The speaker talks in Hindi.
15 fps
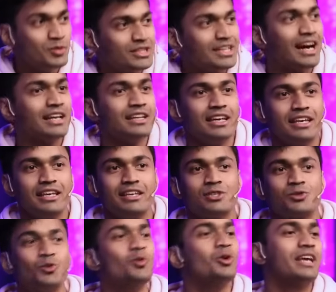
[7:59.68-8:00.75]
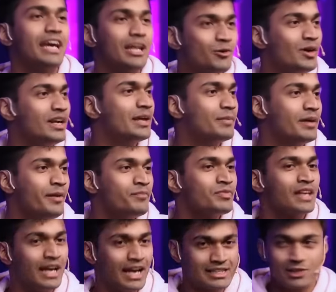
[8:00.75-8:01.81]
याद है कि स्कूल के एनुअल डे पर
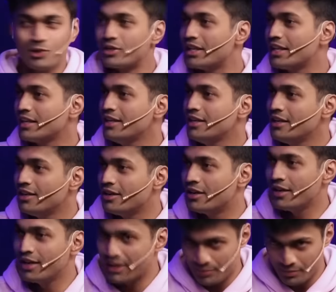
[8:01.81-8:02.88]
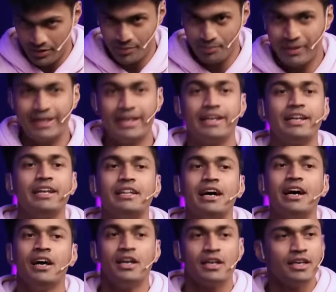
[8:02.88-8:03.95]
ऐसा होता था कि एक मैंडेटरी था
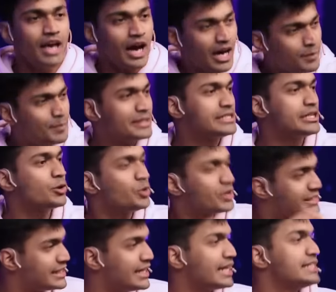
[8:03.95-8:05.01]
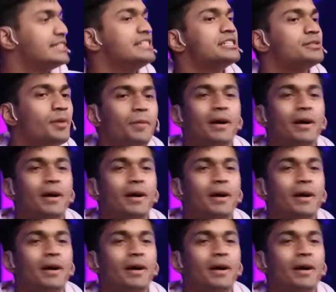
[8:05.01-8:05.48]
कि हर बच्चे को किसी ना किसी चीज़ में